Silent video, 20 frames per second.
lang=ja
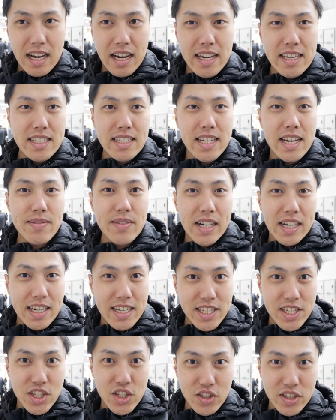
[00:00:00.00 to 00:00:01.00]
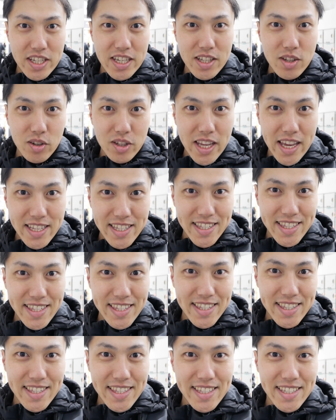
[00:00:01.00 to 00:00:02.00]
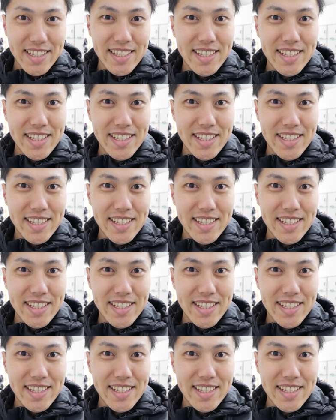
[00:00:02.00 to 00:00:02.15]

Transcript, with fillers: い、じゃあ今から新宿に移動です。